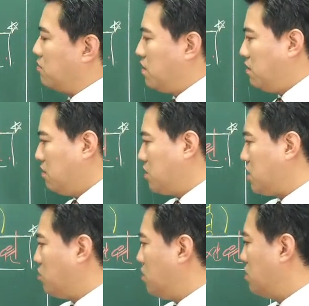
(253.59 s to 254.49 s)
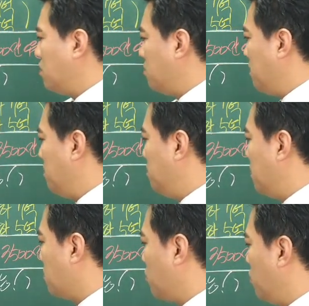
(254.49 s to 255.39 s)
그러면 직원을 몇
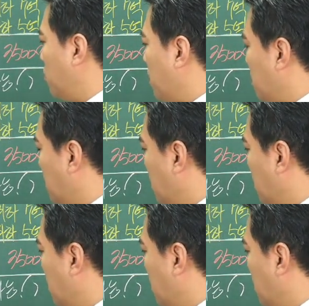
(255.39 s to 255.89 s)
명 고용해야